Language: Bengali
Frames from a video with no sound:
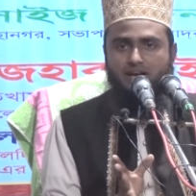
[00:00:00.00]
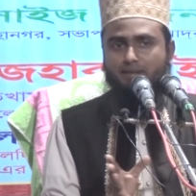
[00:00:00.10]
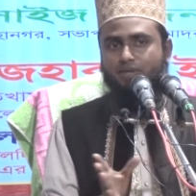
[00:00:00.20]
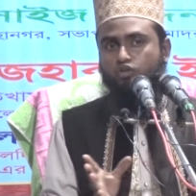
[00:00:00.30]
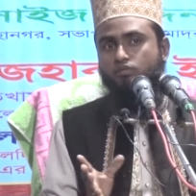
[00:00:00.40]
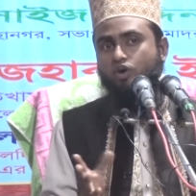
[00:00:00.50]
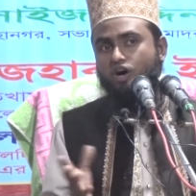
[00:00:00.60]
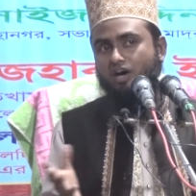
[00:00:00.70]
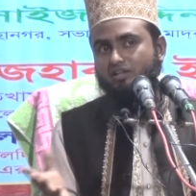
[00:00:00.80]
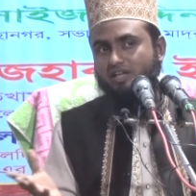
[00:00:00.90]
আমরা তো
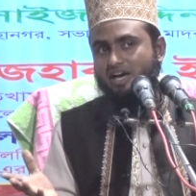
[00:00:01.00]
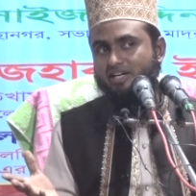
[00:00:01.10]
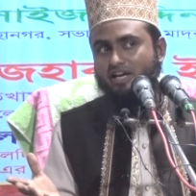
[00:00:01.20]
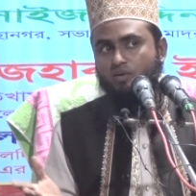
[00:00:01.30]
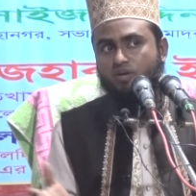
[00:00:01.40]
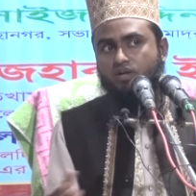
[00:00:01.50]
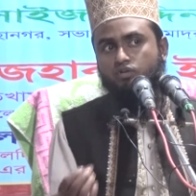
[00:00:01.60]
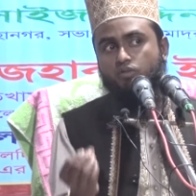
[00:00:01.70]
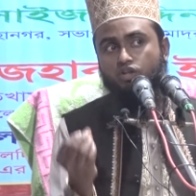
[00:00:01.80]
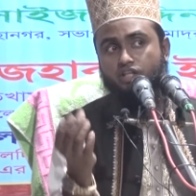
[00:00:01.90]
মদ খাই না কোরআনে
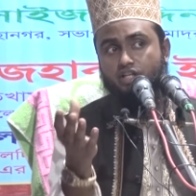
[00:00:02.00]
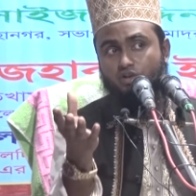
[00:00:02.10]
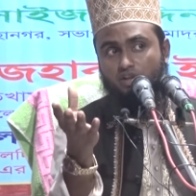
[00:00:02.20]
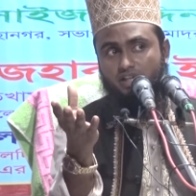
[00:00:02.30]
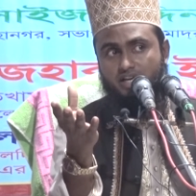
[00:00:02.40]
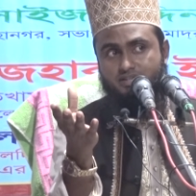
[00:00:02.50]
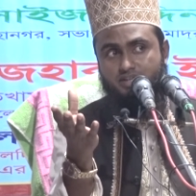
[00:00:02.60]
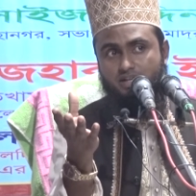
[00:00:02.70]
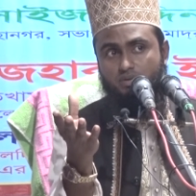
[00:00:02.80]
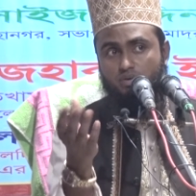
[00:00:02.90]
তো মদের কথা
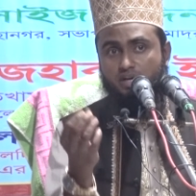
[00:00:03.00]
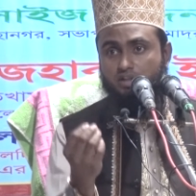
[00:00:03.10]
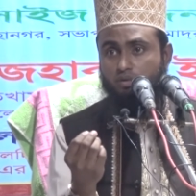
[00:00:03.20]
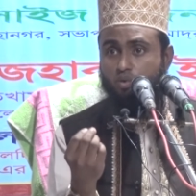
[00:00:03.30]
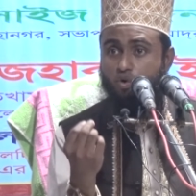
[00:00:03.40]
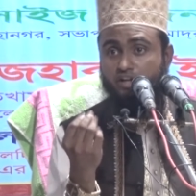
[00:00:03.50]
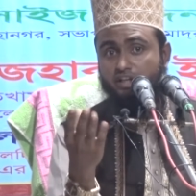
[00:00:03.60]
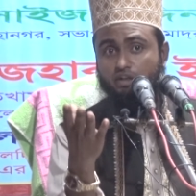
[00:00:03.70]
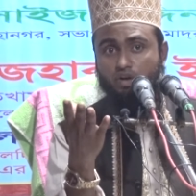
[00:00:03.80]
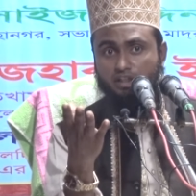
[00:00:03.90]
আছে কোরআনে তো
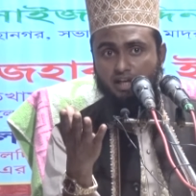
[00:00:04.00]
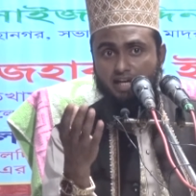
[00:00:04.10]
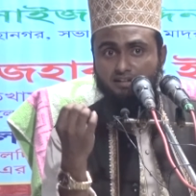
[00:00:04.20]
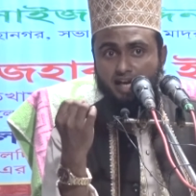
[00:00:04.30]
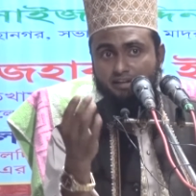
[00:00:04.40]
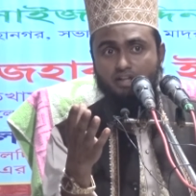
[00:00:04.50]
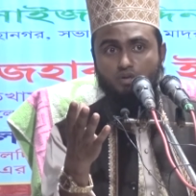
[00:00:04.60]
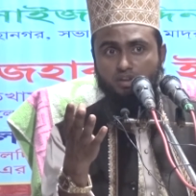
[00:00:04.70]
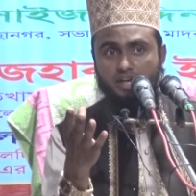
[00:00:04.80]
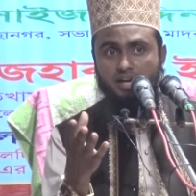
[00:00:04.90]
কোকেনের কথা নাই তারির
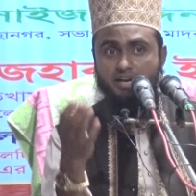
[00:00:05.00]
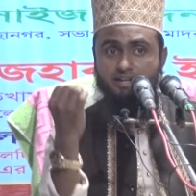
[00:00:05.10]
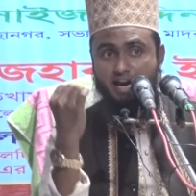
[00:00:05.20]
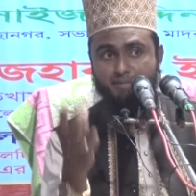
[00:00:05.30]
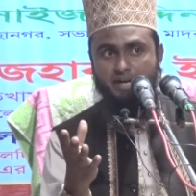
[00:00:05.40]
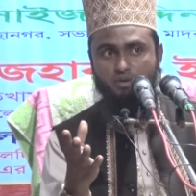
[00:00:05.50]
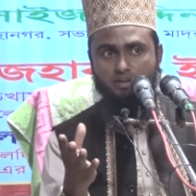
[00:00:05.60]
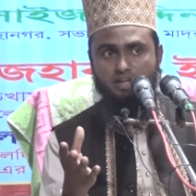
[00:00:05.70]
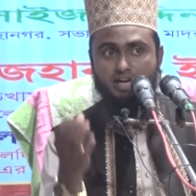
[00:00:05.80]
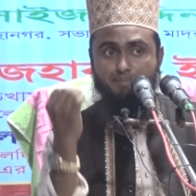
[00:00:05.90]
কথা নাই ইয়াবার
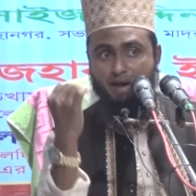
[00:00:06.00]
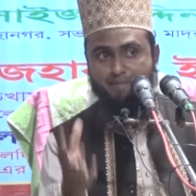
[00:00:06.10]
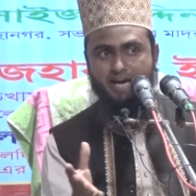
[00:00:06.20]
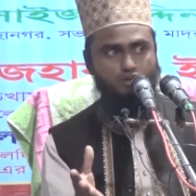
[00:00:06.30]
কথা নাই বাবার